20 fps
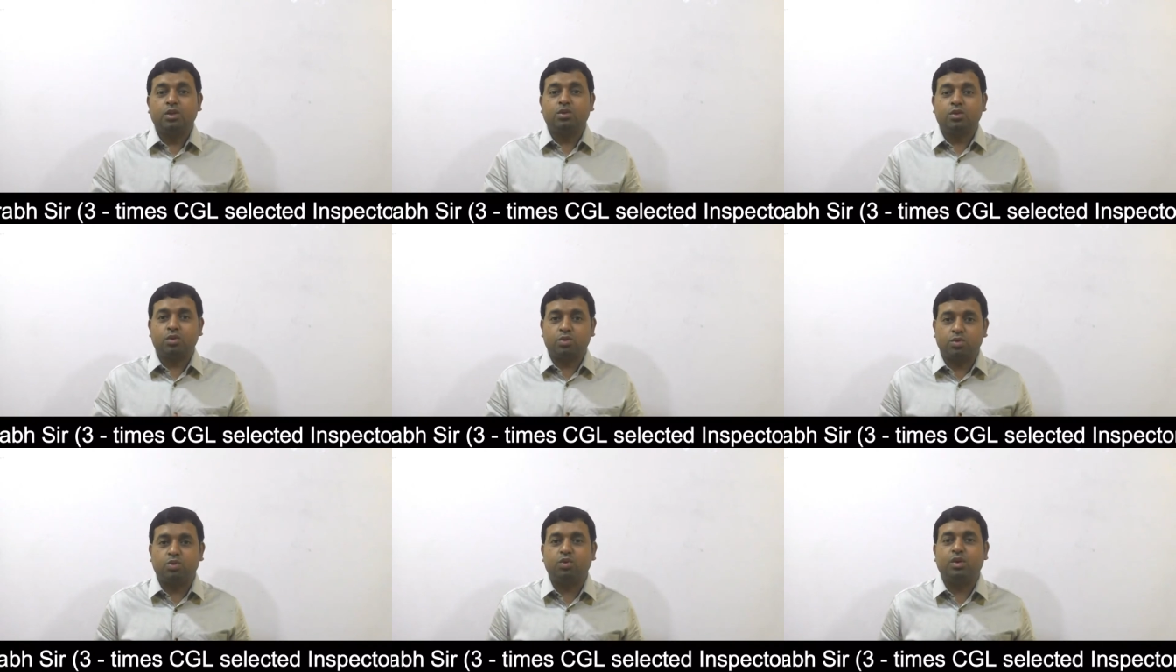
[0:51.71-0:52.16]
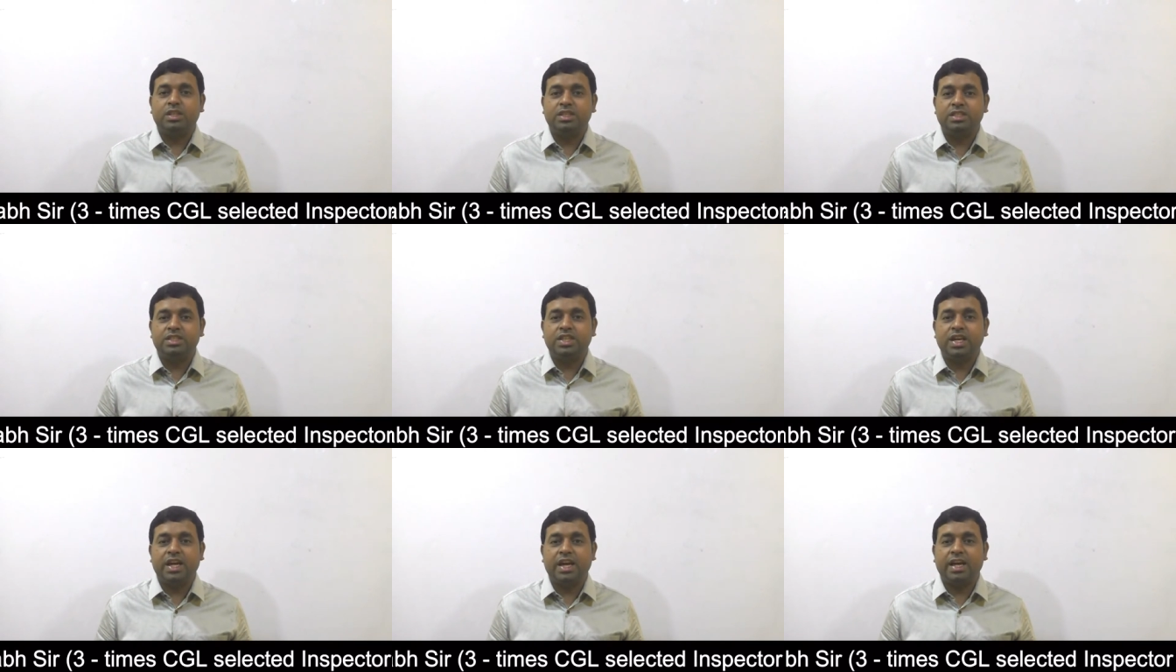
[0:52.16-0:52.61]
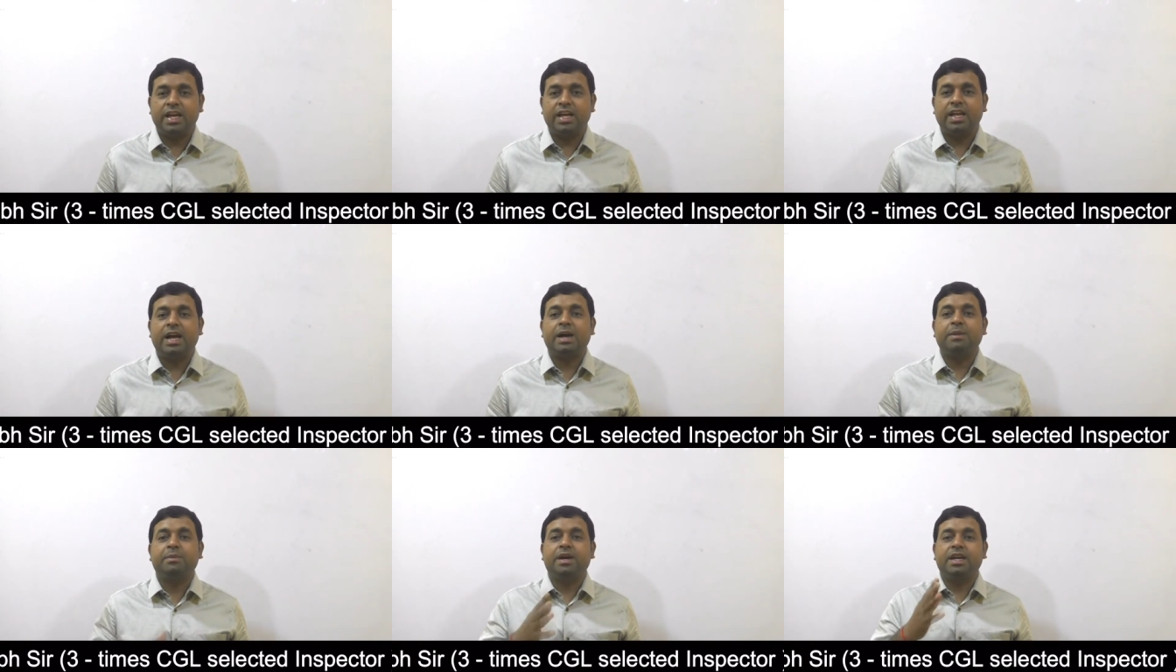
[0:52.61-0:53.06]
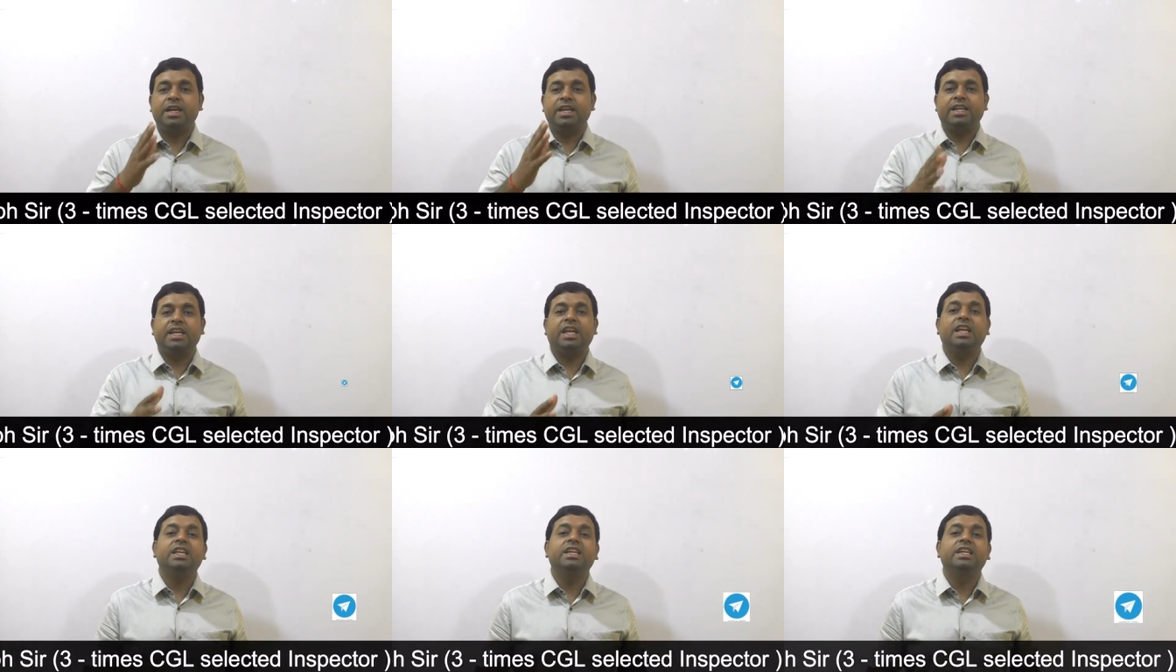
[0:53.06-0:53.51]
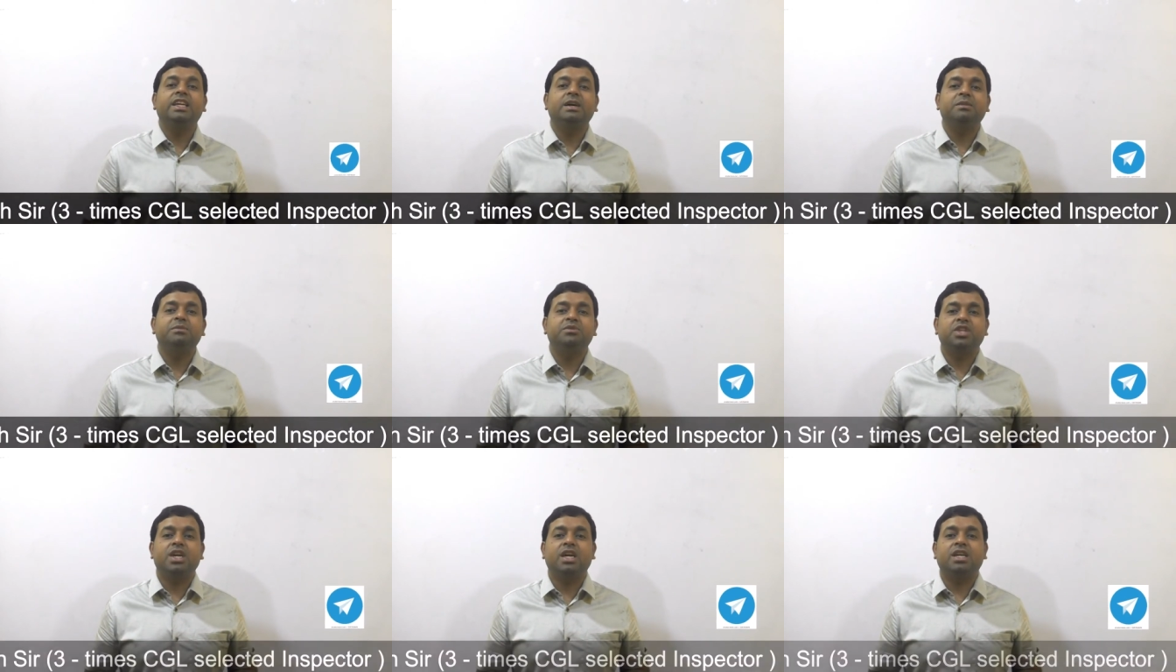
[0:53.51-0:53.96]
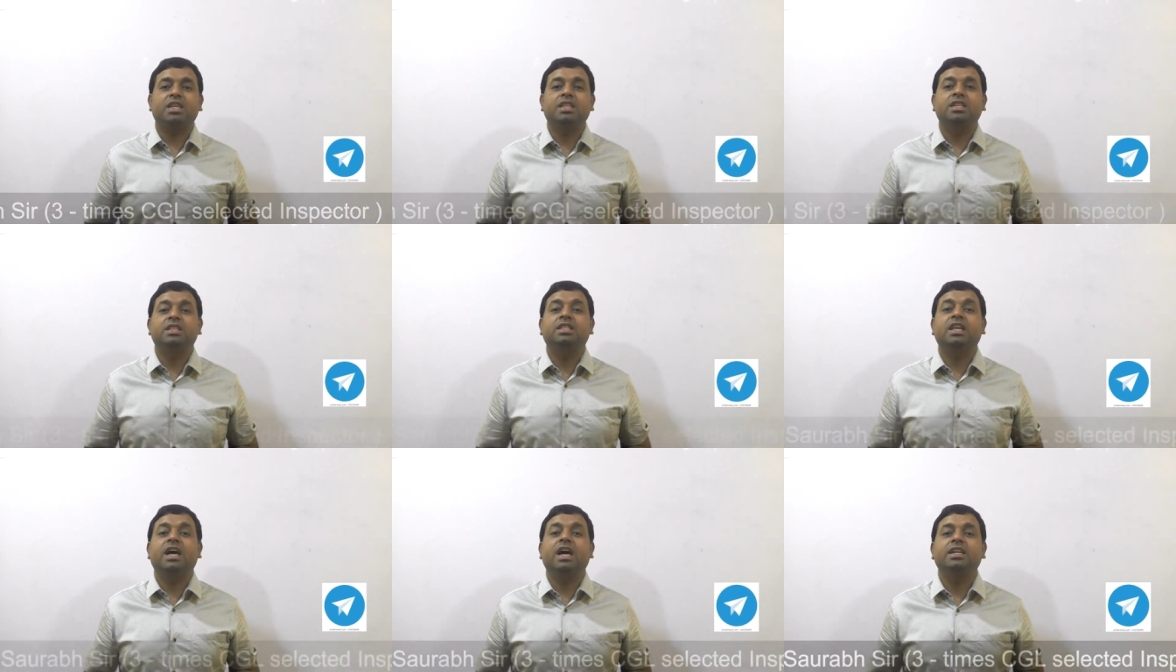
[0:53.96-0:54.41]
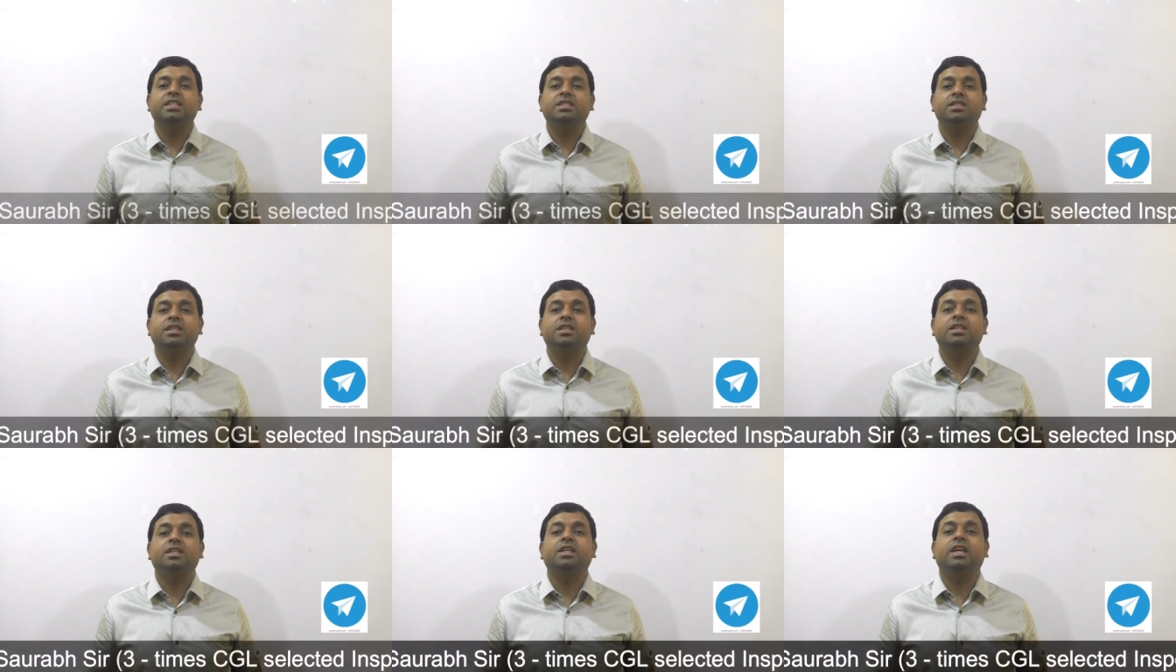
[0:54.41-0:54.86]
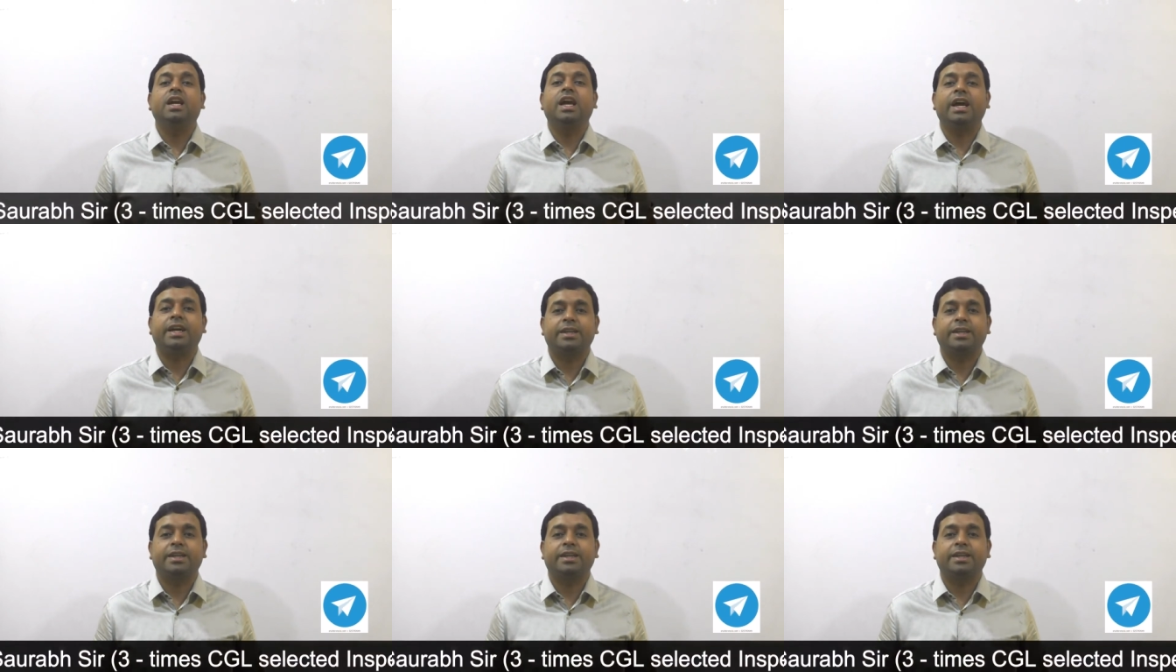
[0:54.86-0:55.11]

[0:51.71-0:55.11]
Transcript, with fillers: तो तुरंत जाएं हमारे टेलीग्राम चैनल द स्टडी